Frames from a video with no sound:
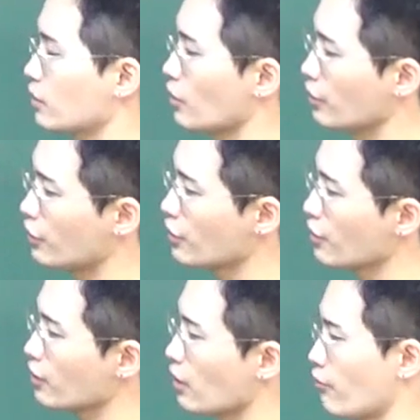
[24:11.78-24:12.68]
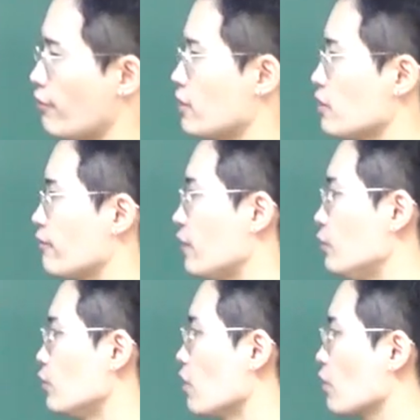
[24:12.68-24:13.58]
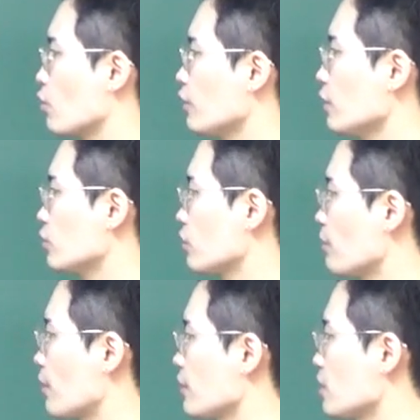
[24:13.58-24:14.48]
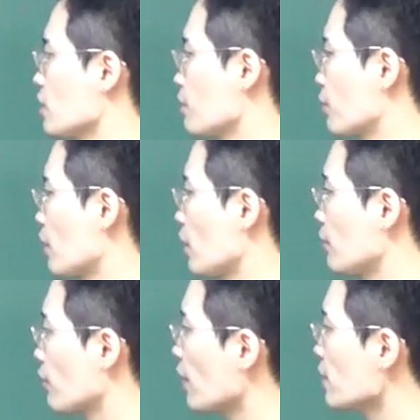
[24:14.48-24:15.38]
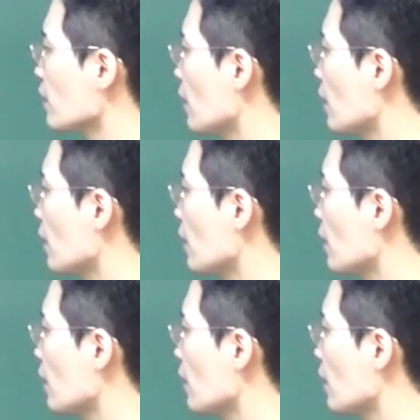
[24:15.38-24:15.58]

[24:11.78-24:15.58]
the initial reference value according to the purchase price